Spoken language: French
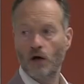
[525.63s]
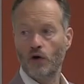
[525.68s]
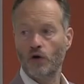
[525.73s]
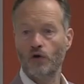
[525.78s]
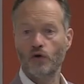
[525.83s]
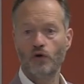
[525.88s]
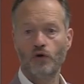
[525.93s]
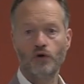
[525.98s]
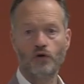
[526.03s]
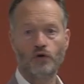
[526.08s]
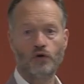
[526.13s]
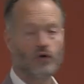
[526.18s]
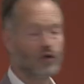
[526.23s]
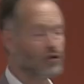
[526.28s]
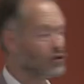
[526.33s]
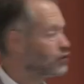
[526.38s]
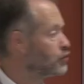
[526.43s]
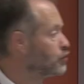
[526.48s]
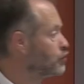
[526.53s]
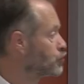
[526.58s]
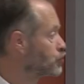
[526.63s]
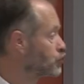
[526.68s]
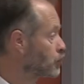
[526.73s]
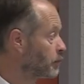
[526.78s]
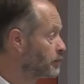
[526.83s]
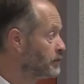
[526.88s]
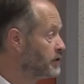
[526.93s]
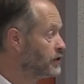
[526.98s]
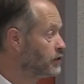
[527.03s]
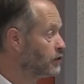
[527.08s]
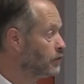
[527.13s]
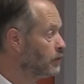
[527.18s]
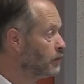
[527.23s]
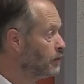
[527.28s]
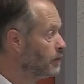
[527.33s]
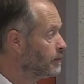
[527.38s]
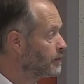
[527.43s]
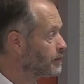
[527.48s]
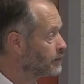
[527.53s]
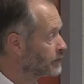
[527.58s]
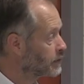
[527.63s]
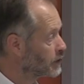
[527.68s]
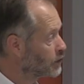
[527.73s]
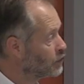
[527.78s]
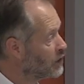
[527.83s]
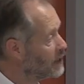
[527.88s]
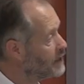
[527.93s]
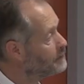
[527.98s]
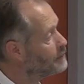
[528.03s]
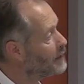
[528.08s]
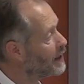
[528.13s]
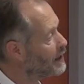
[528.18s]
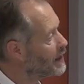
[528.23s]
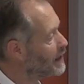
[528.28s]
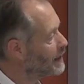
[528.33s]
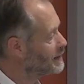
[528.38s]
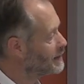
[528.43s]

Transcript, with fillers: le champignon et par la